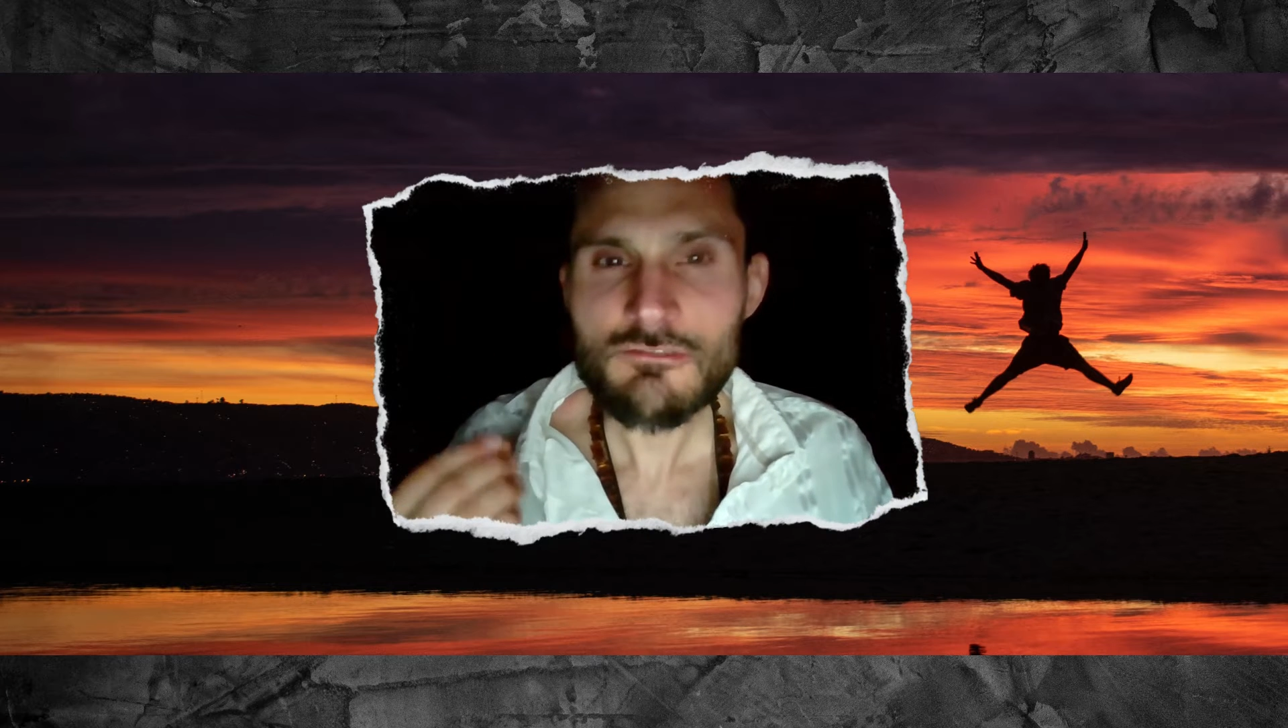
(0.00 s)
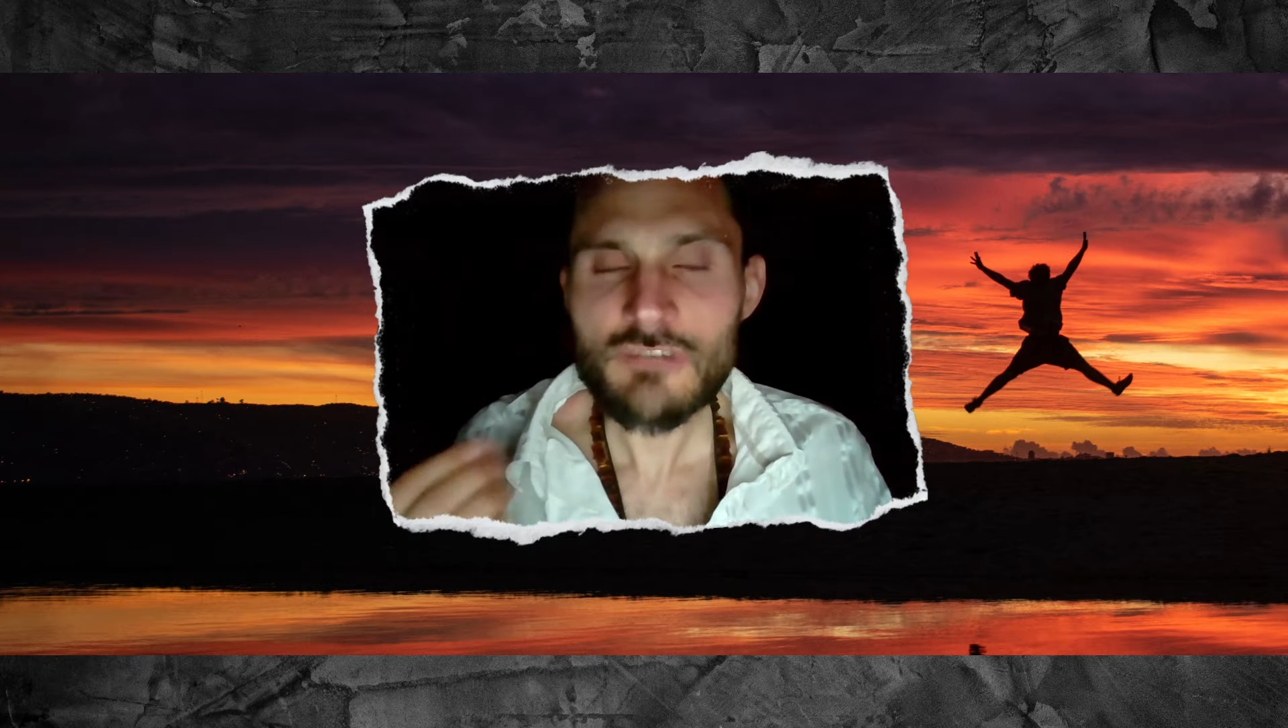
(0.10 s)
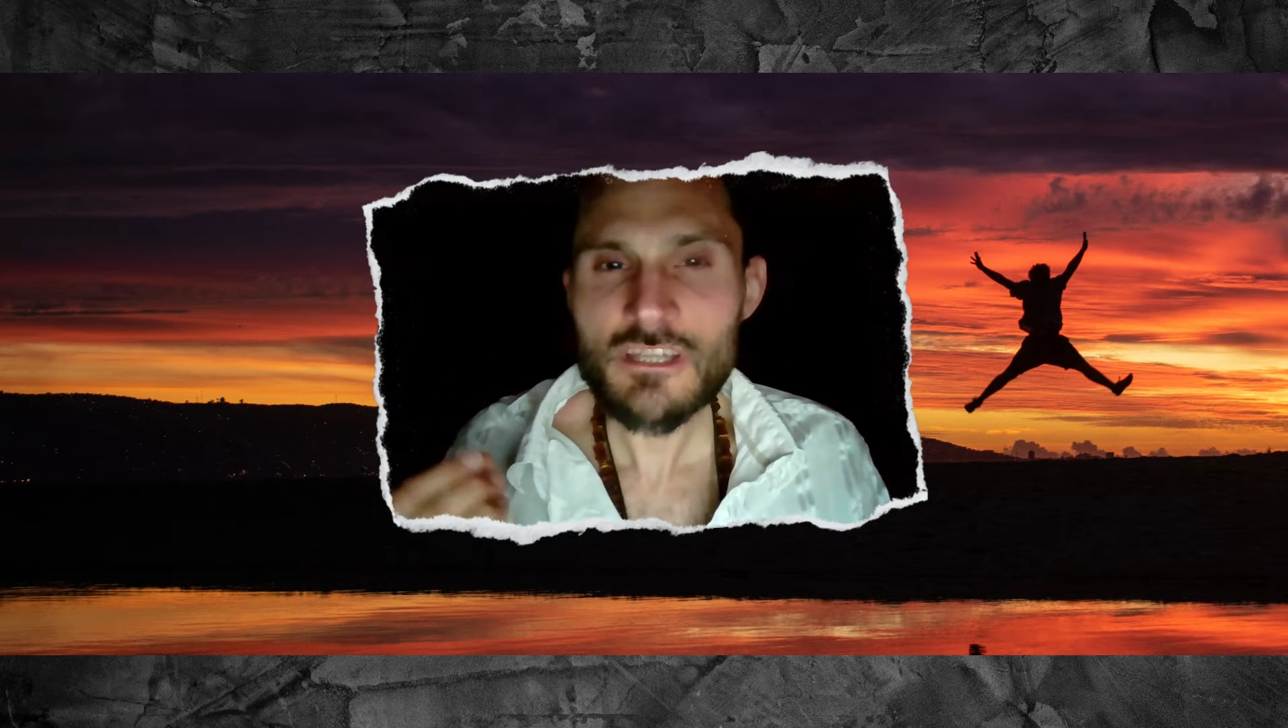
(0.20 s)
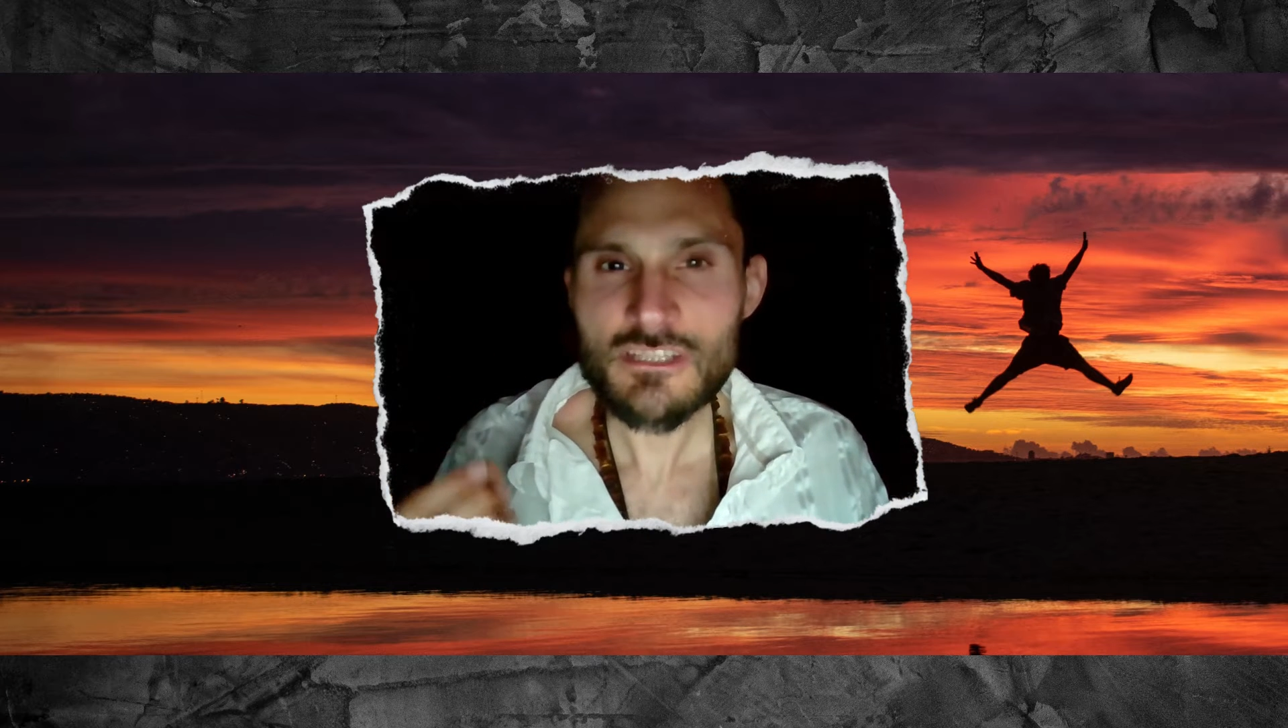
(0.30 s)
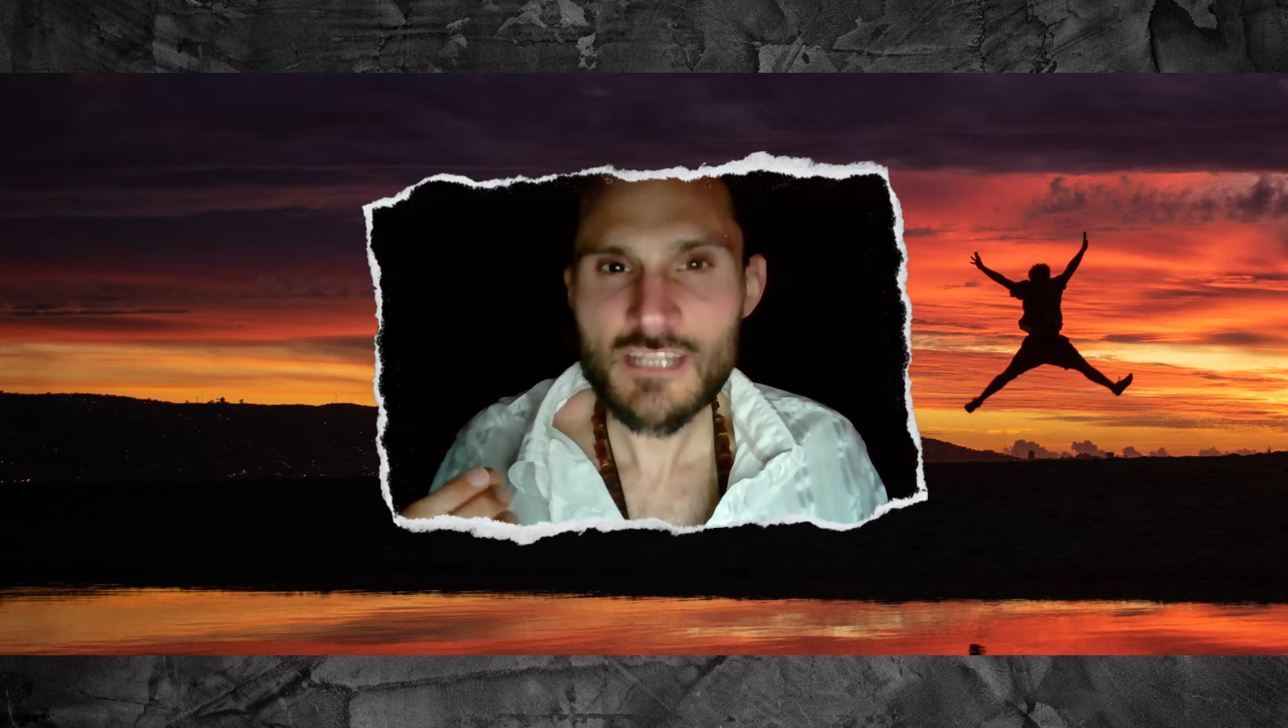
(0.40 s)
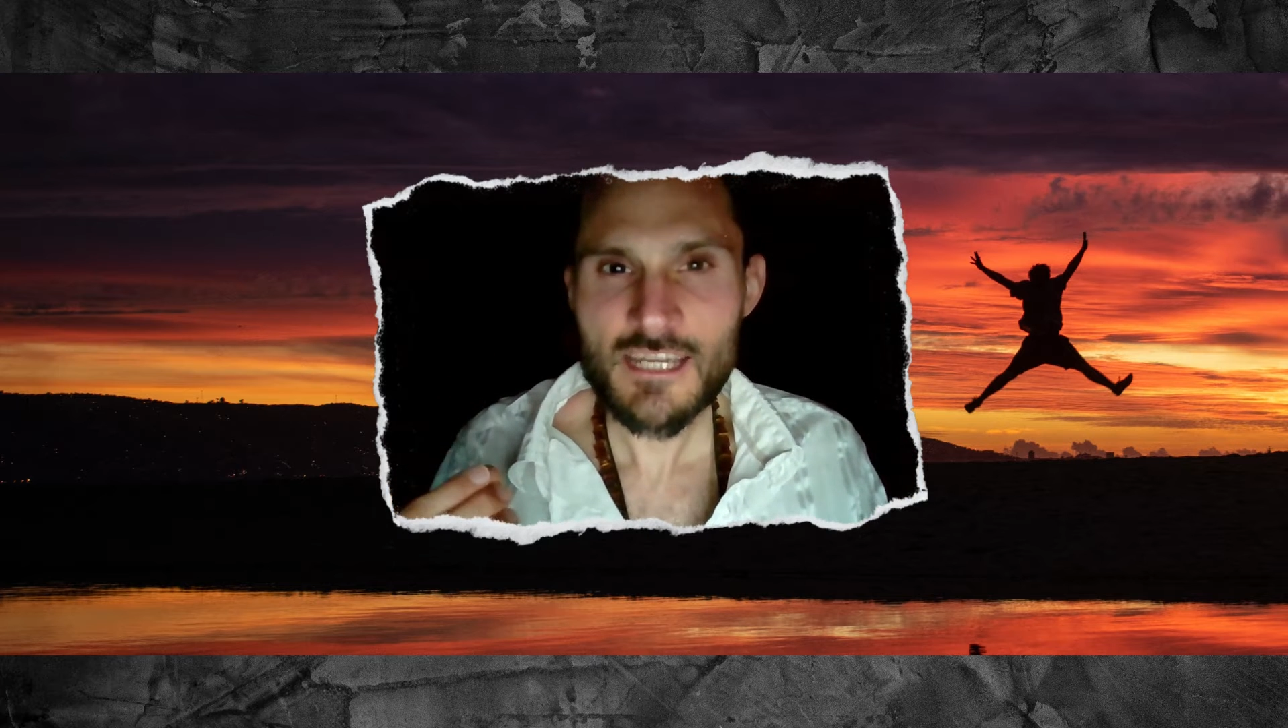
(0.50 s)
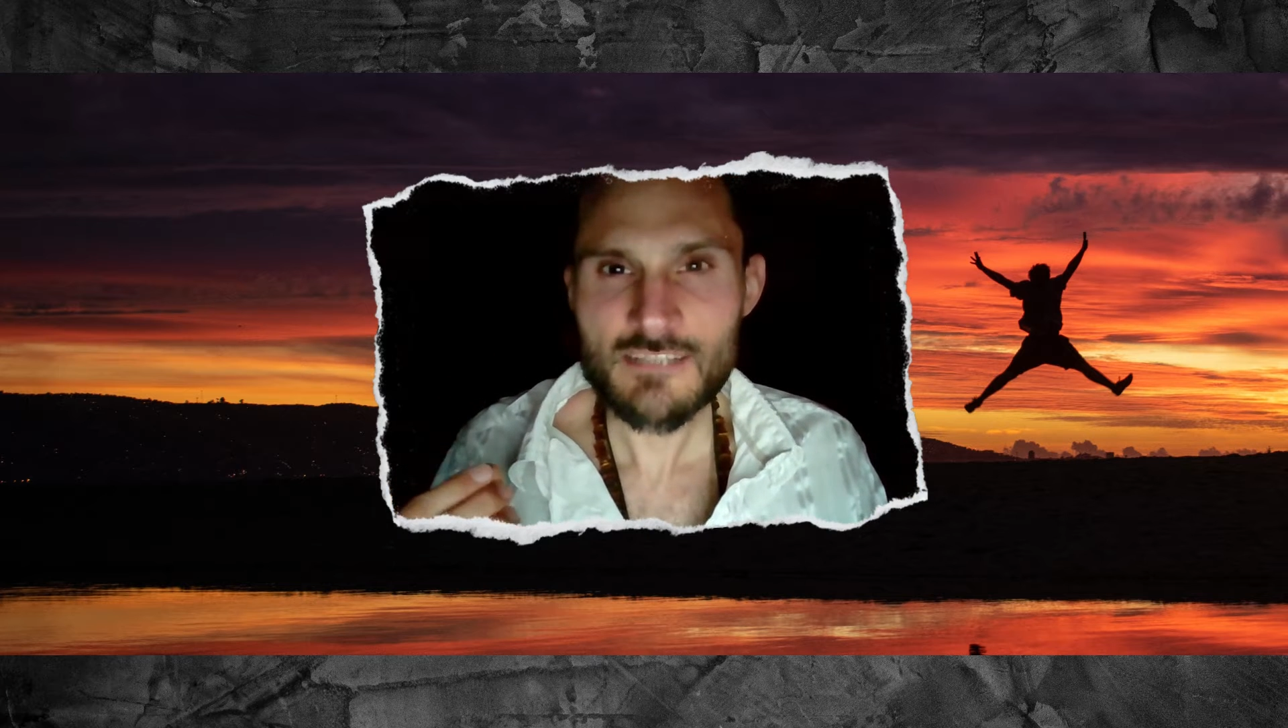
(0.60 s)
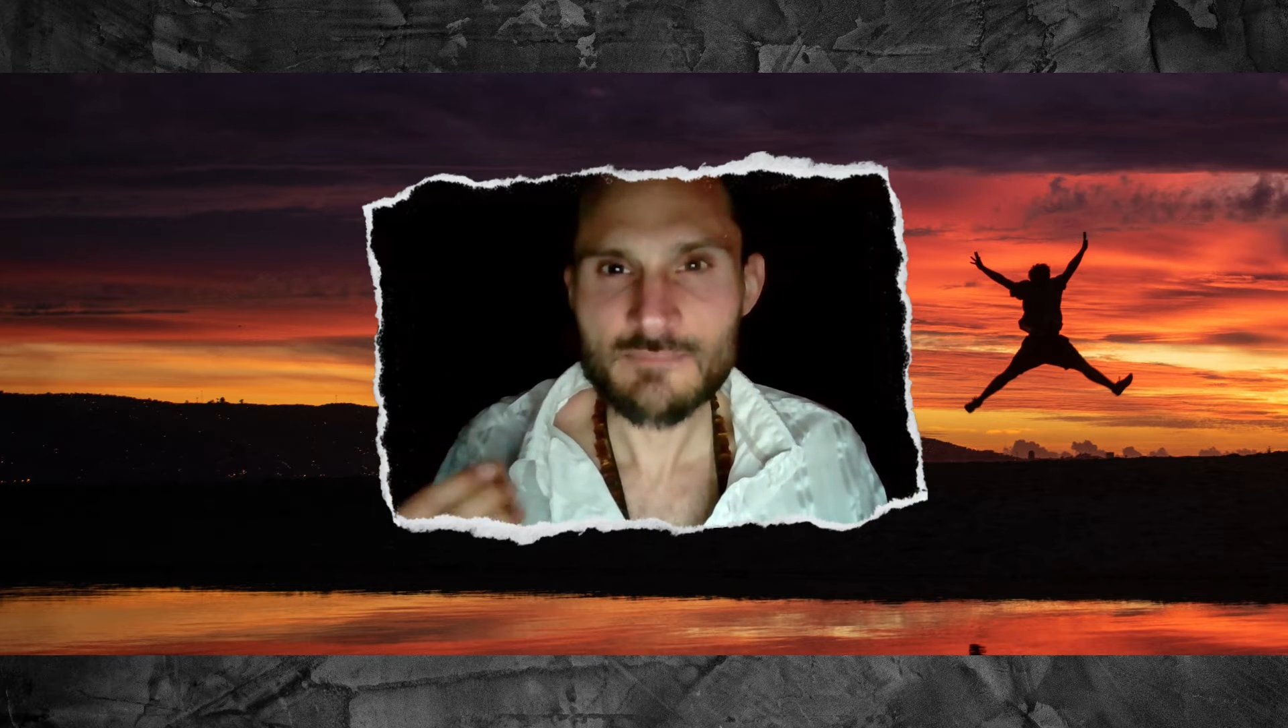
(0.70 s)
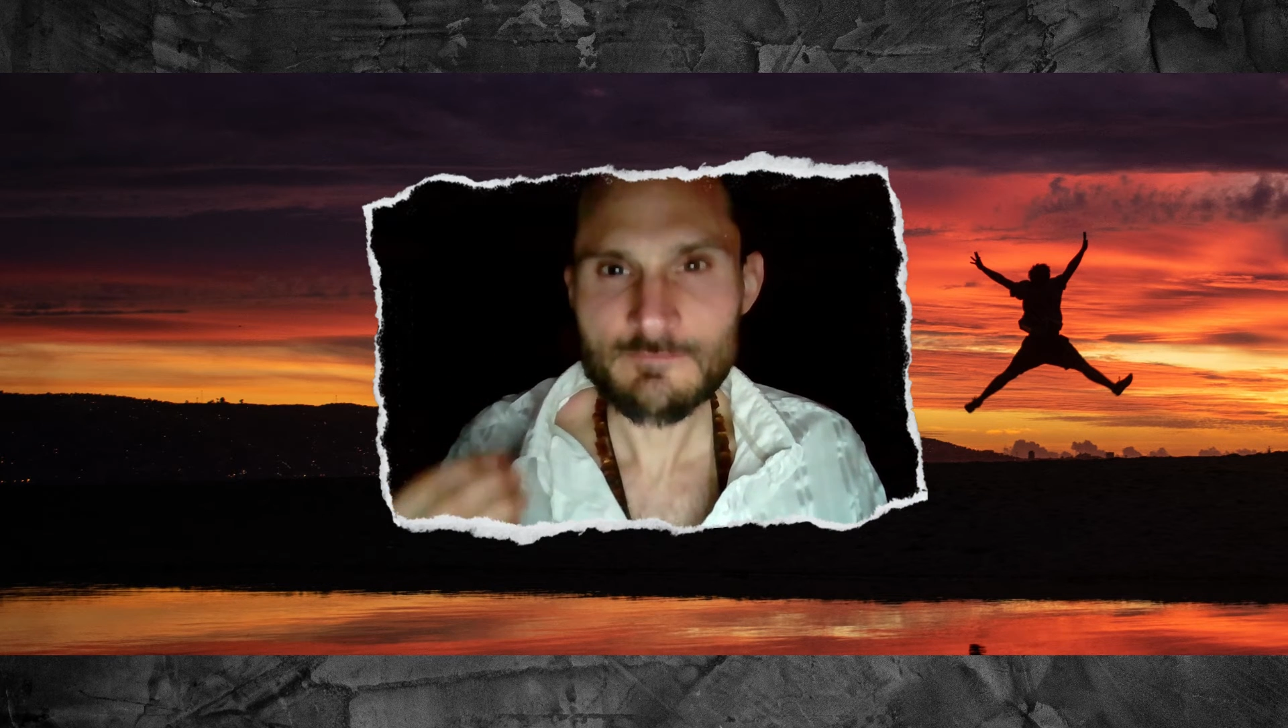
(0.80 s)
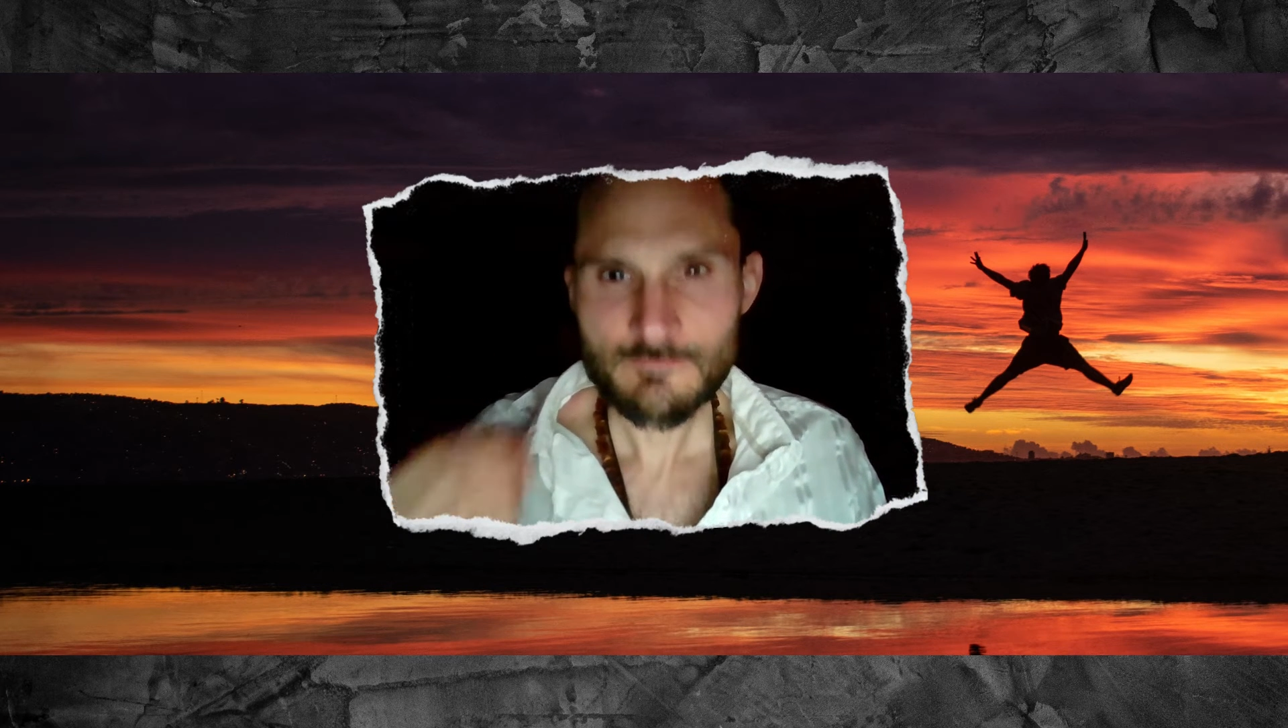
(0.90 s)

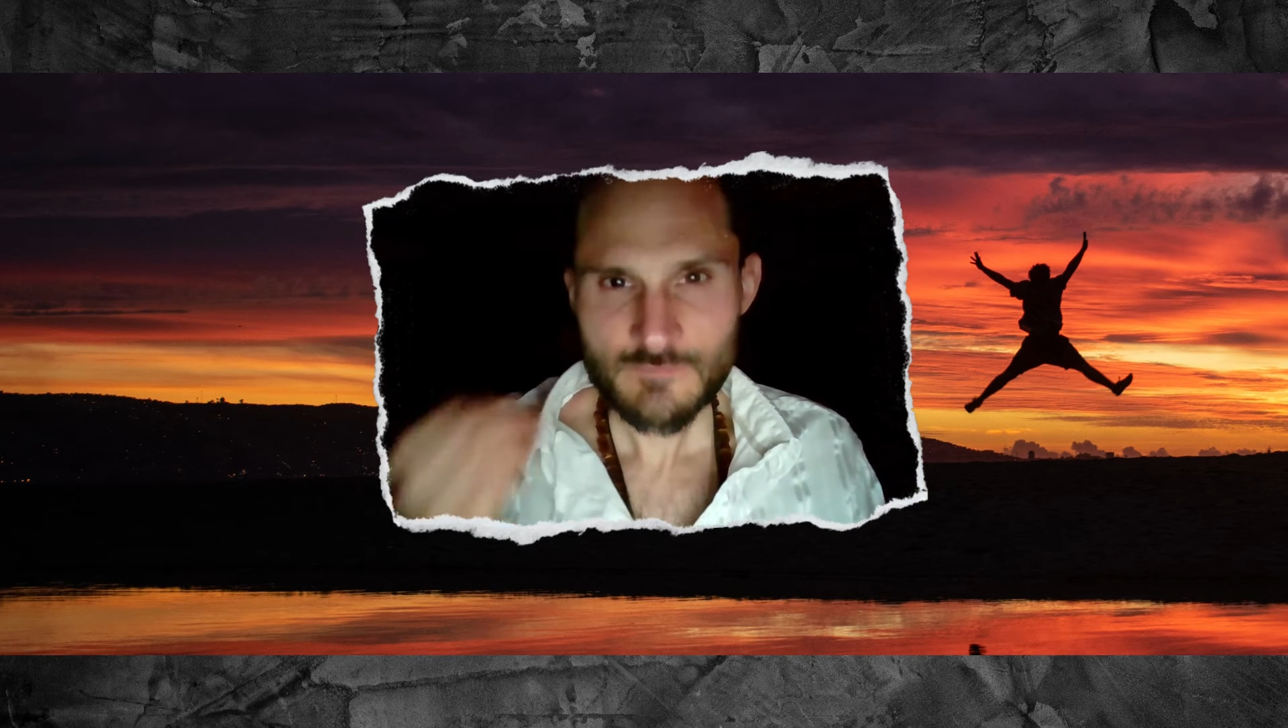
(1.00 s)
Fähigkeiten,